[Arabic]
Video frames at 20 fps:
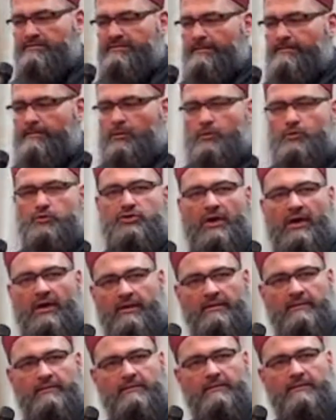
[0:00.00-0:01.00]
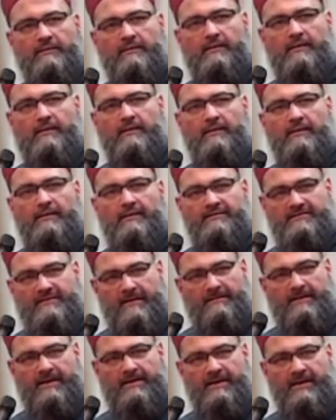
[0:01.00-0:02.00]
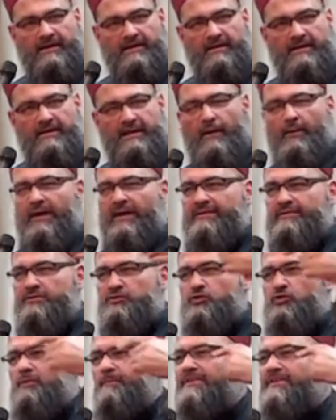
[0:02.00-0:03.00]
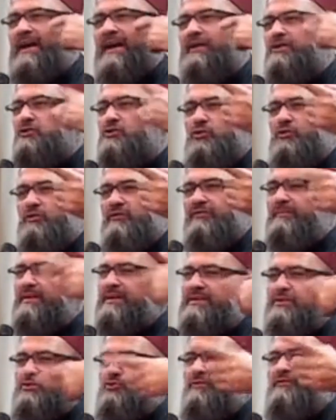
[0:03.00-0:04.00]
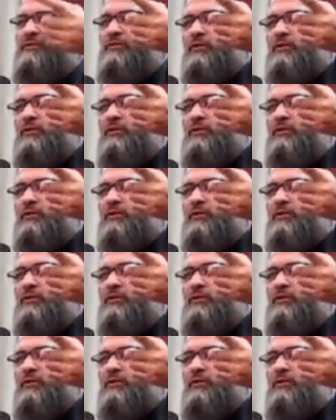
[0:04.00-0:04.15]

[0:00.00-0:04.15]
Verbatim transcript: تمر وشاي انتبهنا لوين شو بدك تشوف بدي شوف